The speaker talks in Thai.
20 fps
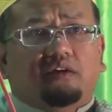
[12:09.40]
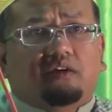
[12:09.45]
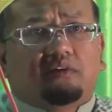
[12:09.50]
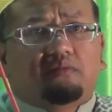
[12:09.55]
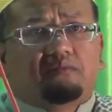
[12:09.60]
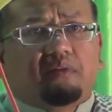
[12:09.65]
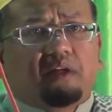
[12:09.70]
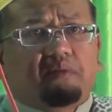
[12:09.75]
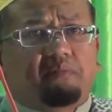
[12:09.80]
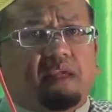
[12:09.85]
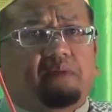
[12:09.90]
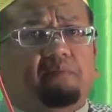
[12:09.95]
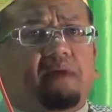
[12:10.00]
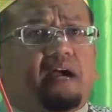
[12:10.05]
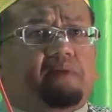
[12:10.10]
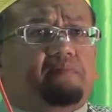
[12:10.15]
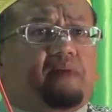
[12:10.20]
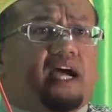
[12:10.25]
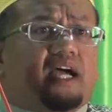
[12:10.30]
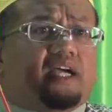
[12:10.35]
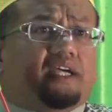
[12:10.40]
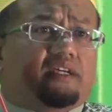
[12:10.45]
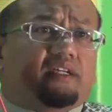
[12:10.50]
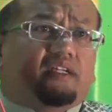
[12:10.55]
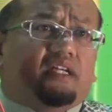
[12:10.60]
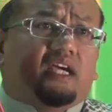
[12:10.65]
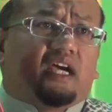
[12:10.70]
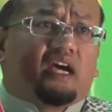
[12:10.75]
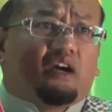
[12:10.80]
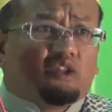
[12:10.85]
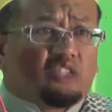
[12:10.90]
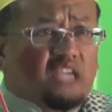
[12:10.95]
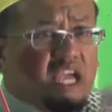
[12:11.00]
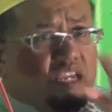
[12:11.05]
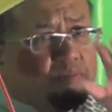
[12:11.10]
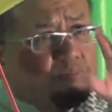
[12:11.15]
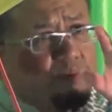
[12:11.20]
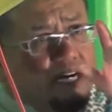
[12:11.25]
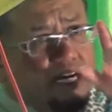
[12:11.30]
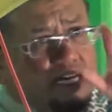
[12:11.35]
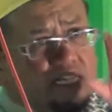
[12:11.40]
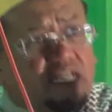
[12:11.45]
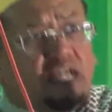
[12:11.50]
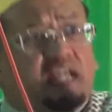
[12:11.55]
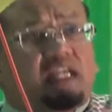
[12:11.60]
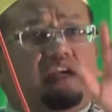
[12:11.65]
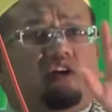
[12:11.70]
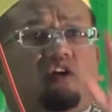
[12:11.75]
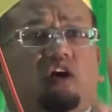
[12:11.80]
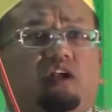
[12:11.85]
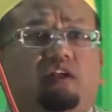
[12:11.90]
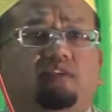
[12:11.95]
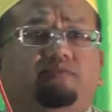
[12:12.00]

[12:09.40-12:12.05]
มันมีมากมาย นี่เข้าใจพื้นอย่างนี้ก่อน